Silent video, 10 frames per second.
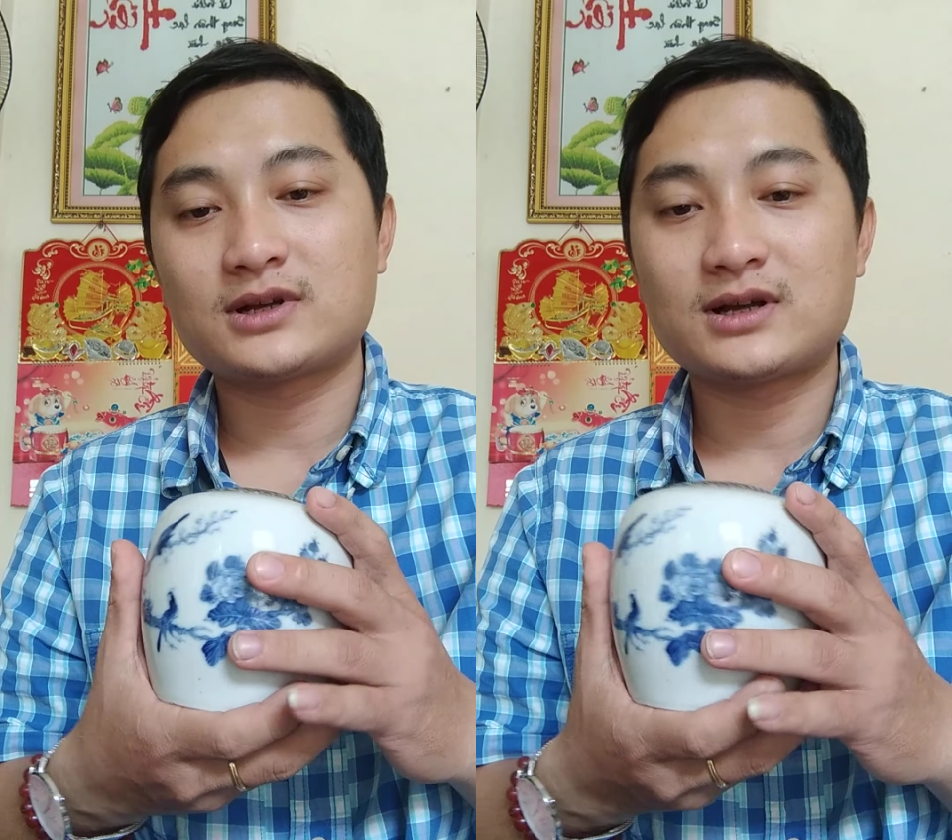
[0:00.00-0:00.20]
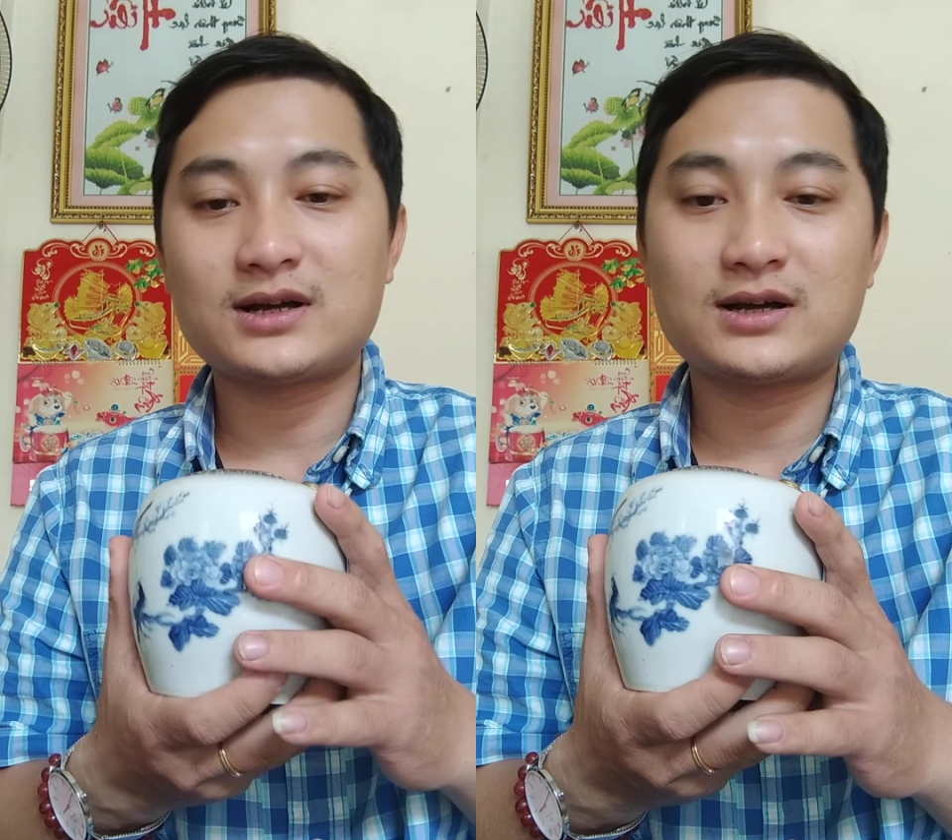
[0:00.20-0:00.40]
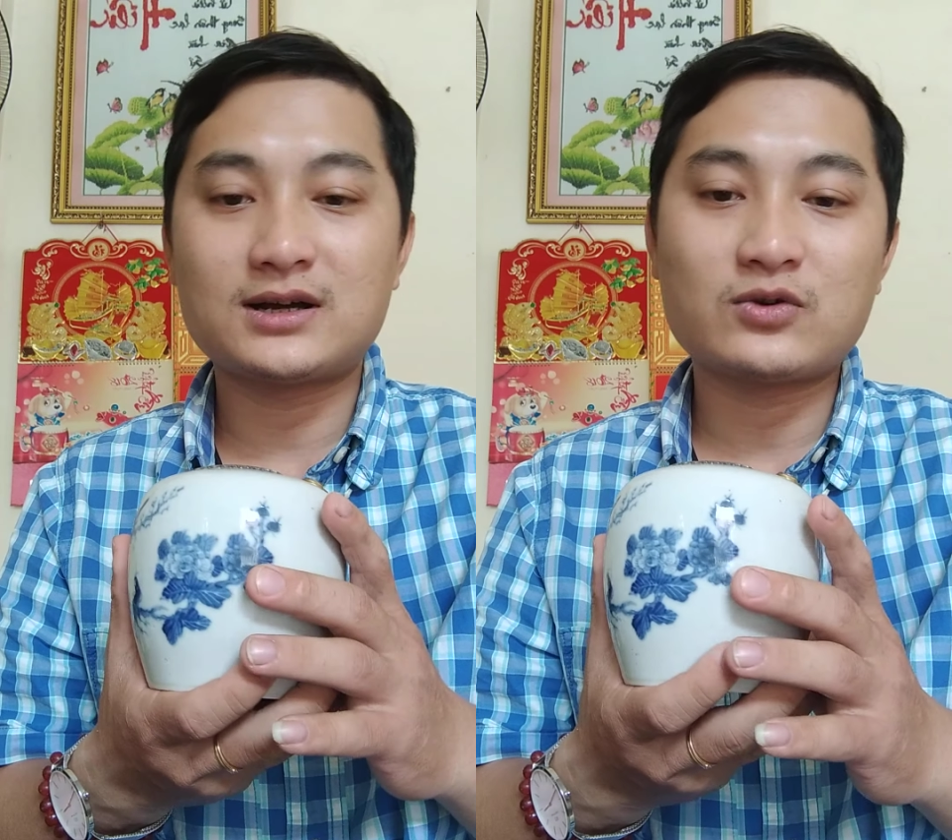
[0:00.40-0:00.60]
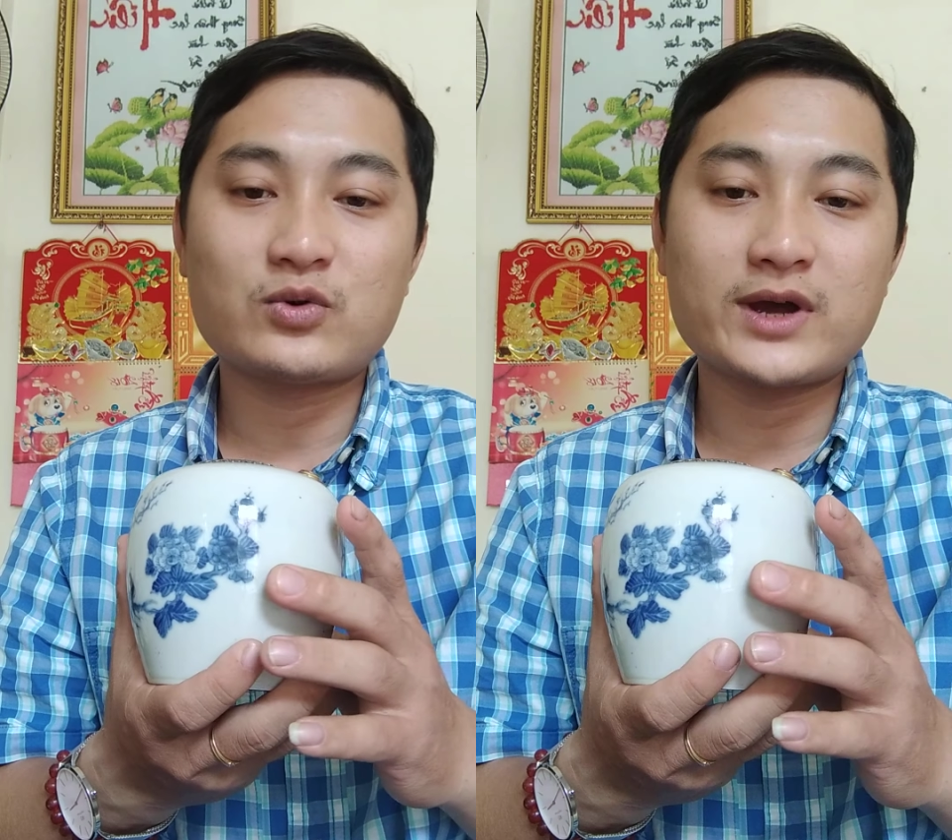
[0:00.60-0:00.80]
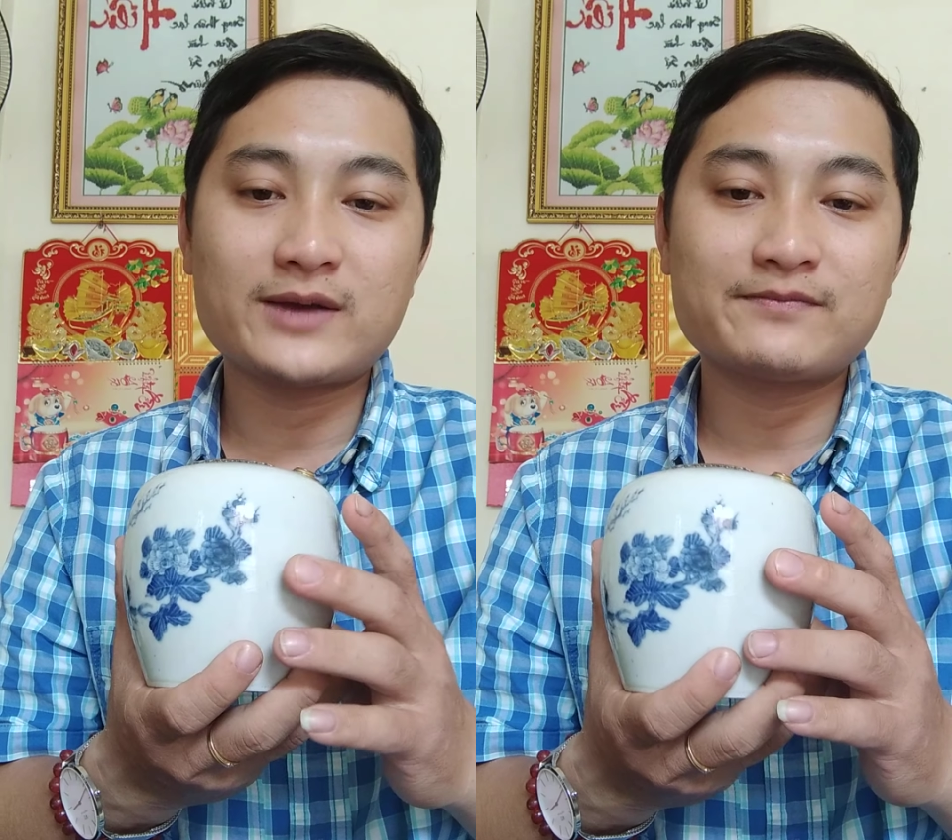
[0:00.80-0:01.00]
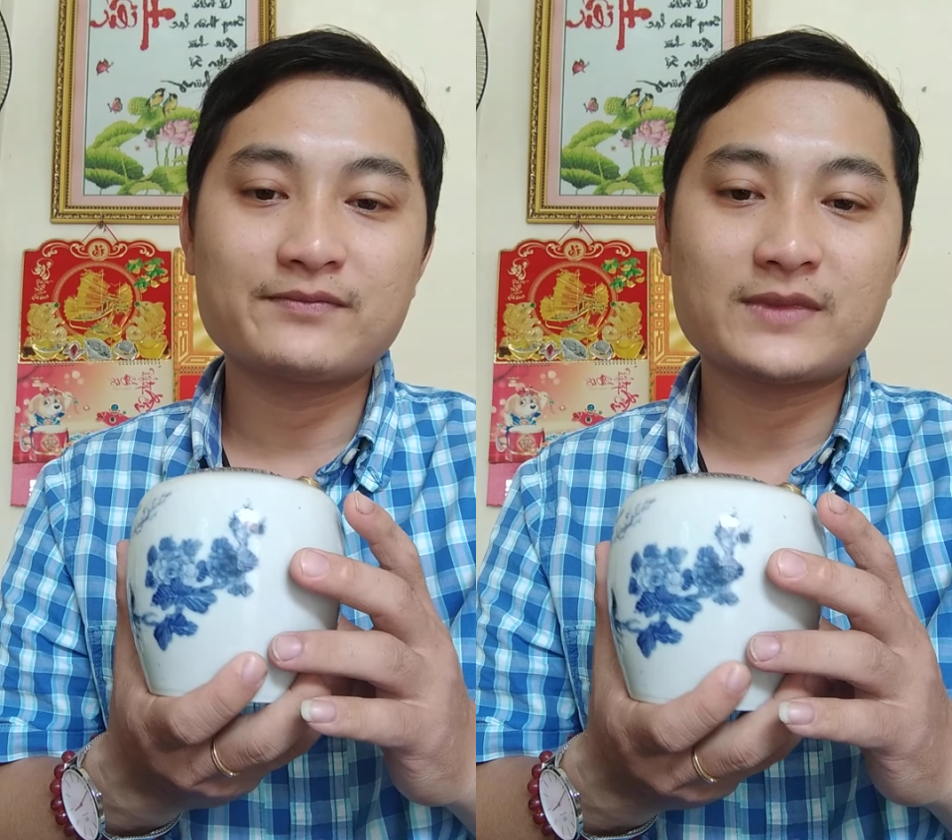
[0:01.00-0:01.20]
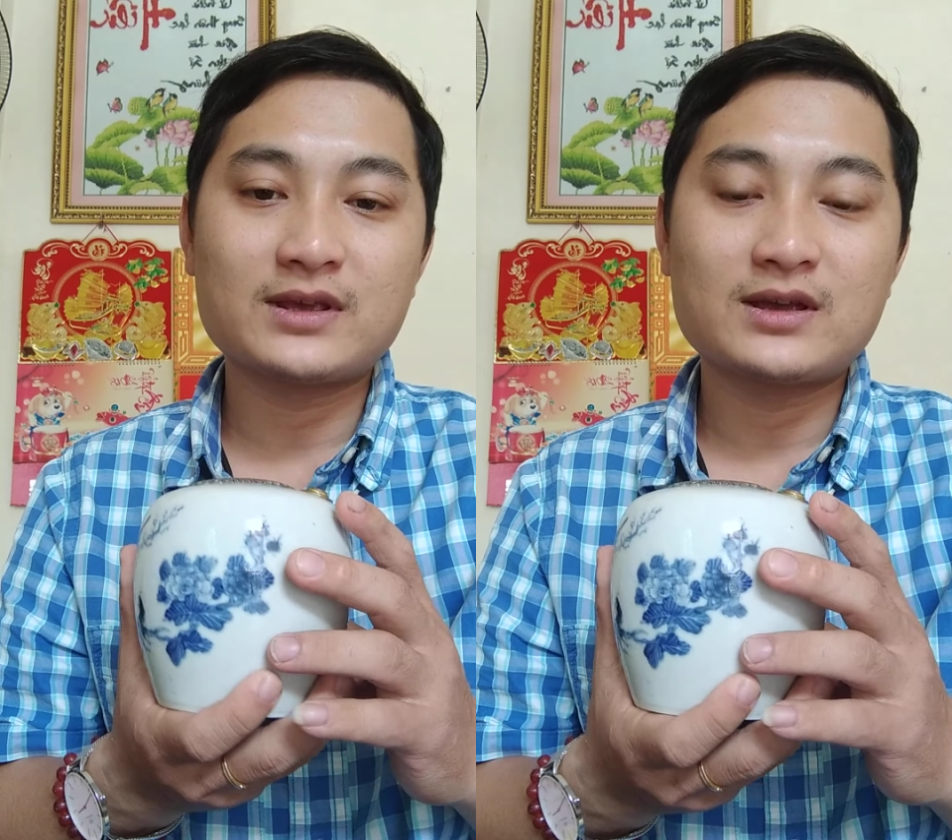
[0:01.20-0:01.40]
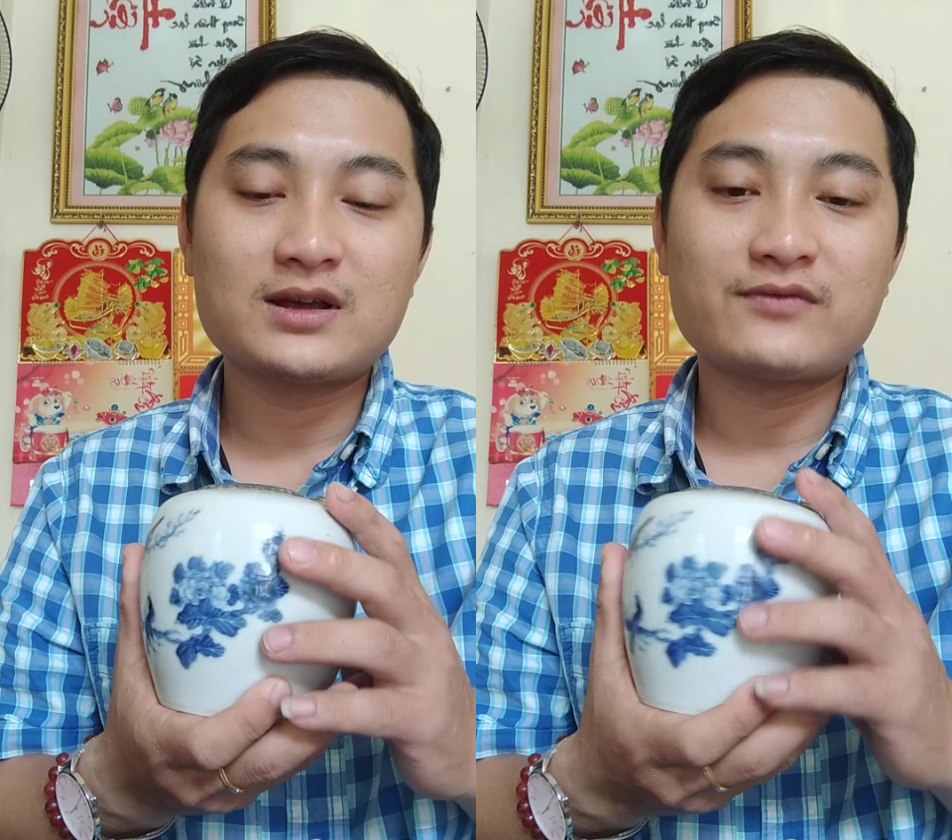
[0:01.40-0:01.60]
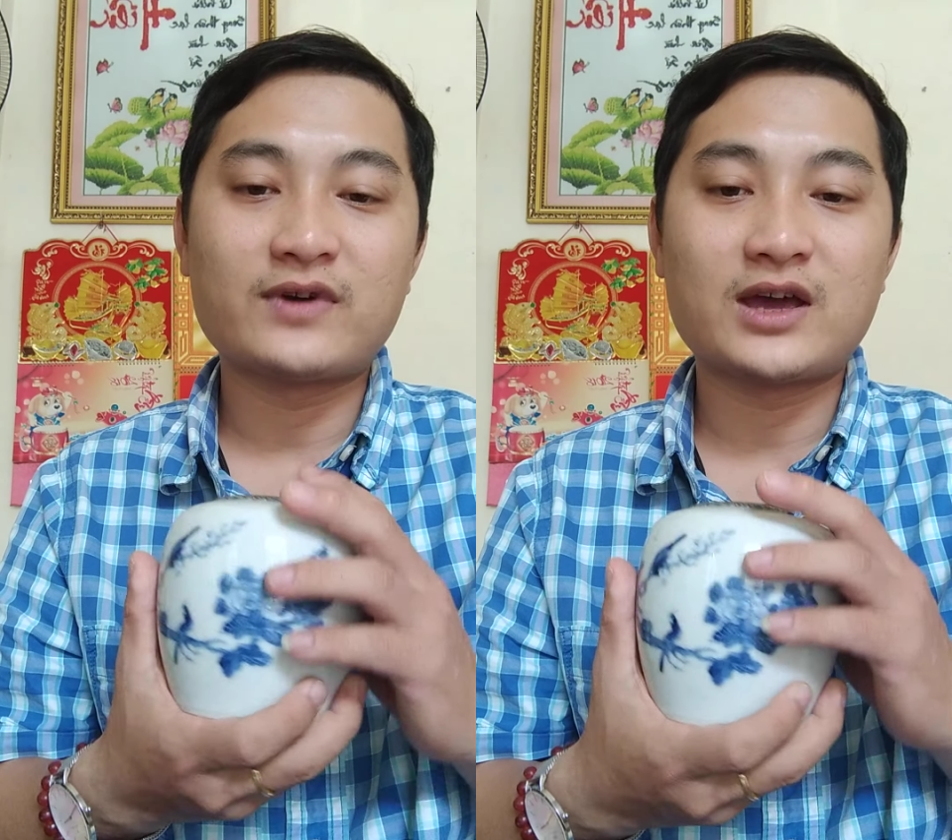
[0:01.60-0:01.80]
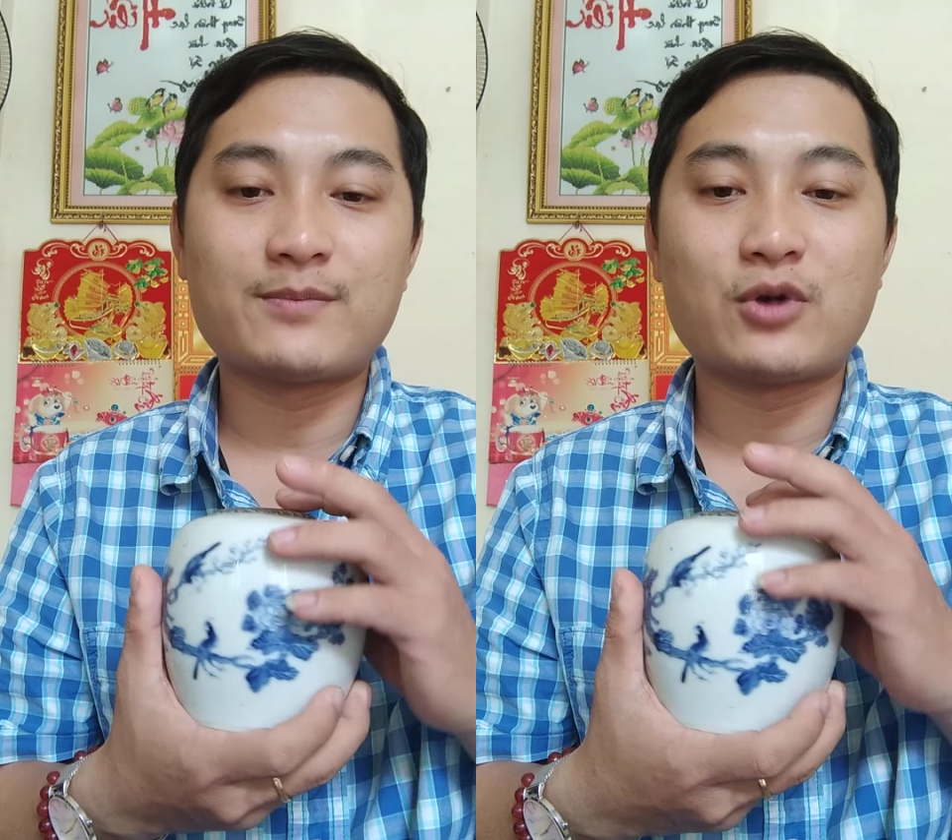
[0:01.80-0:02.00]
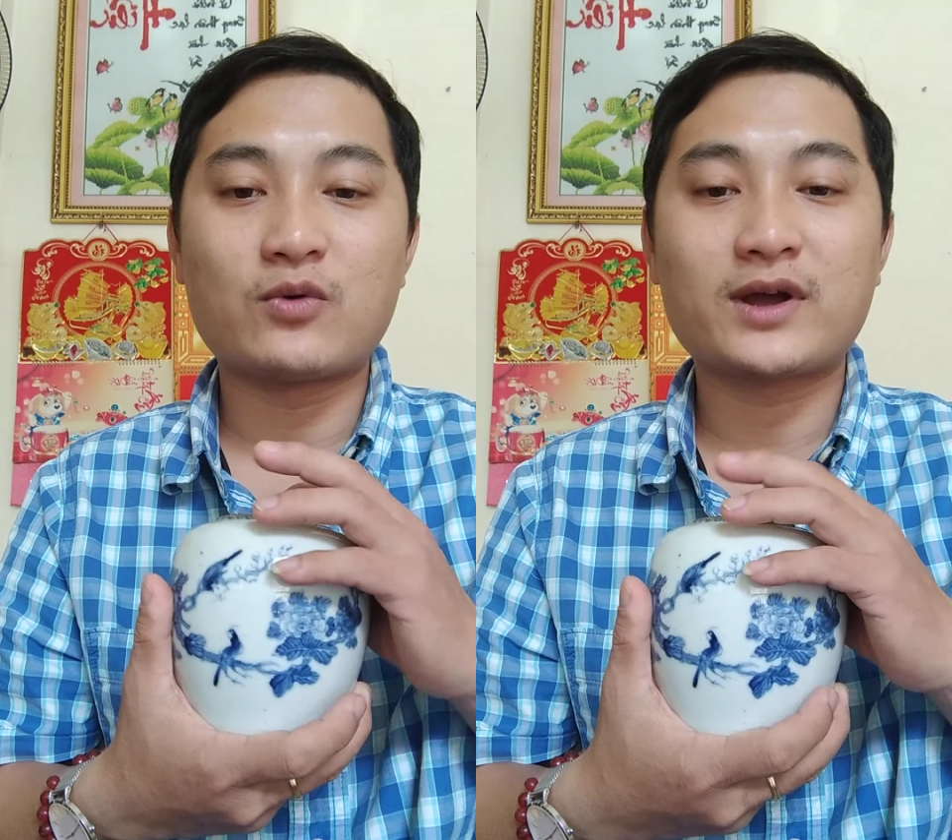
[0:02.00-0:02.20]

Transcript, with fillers: uh, của em về một